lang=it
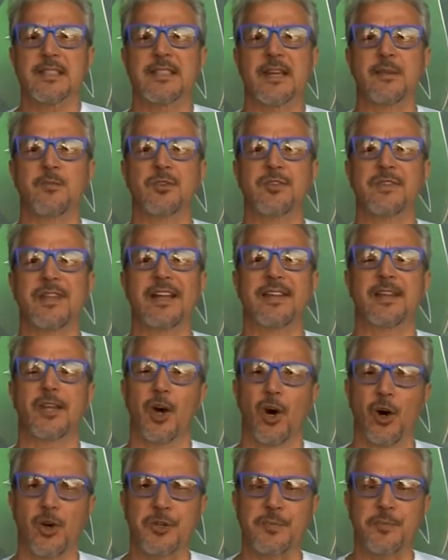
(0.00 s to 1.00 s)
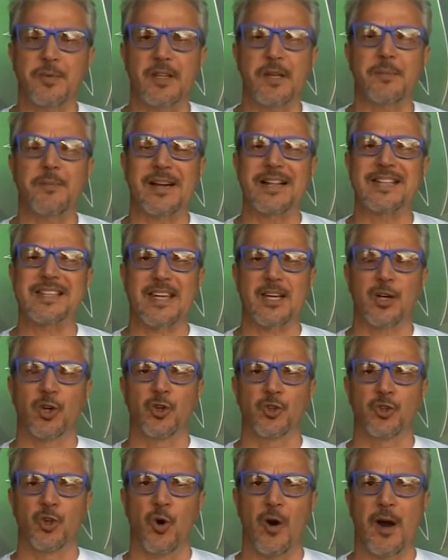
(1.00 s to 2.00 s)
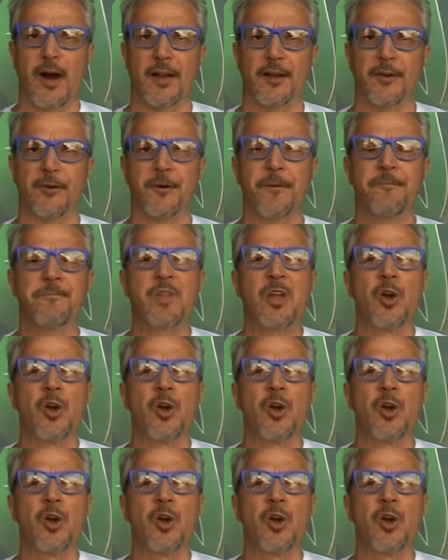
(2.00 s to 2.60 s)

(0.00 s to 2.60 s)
siamo stati ospiti per il secondo anno,